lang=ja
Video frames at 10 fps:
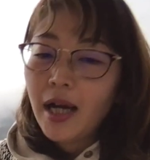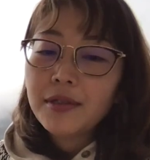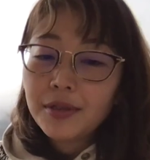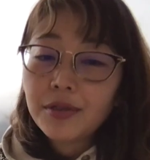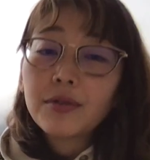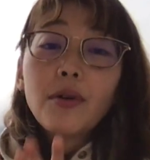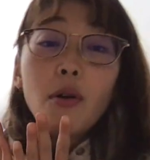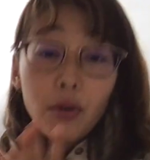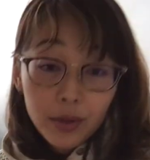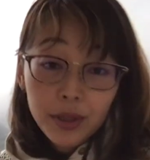ある人の
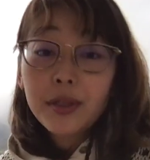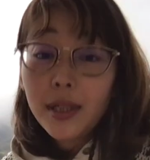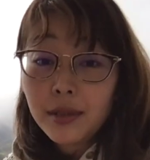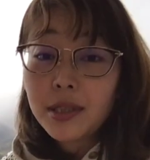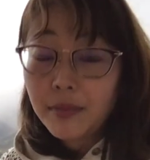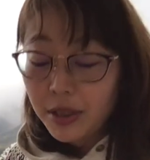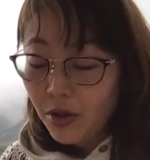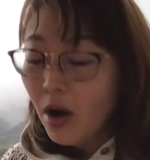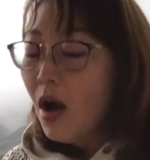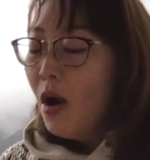本を読んだとしま
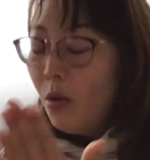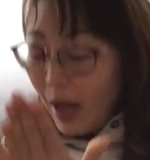しょう。